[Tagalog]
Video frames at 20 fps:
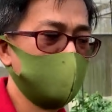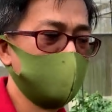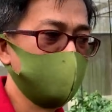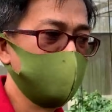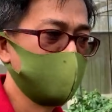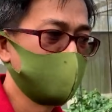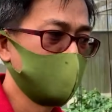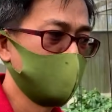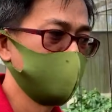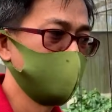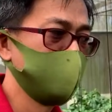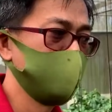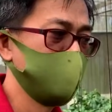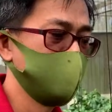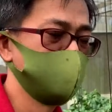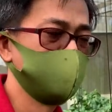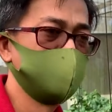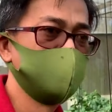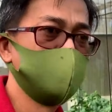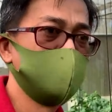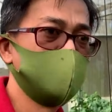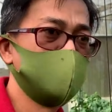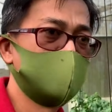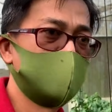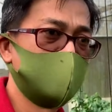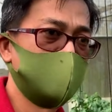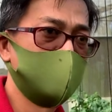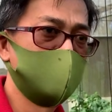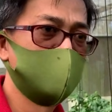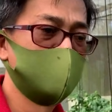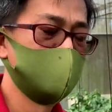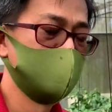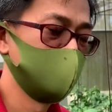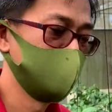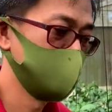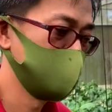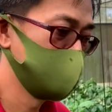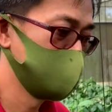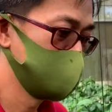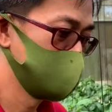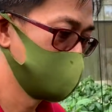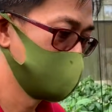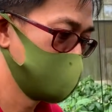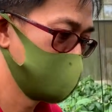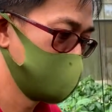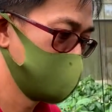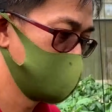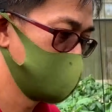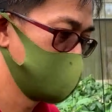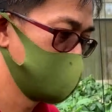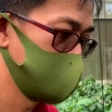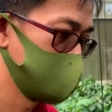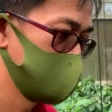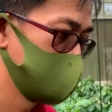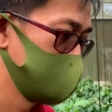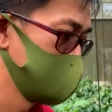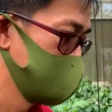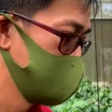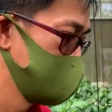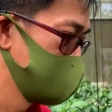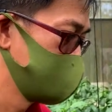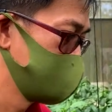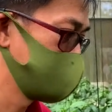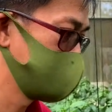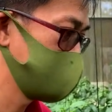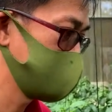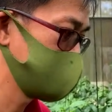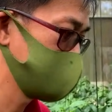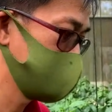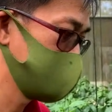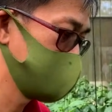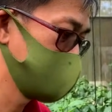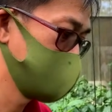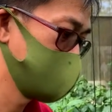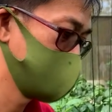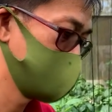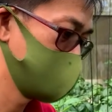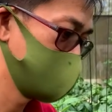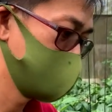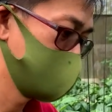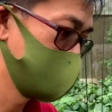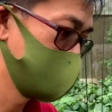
maybe copper-based fungicide to uh, protect the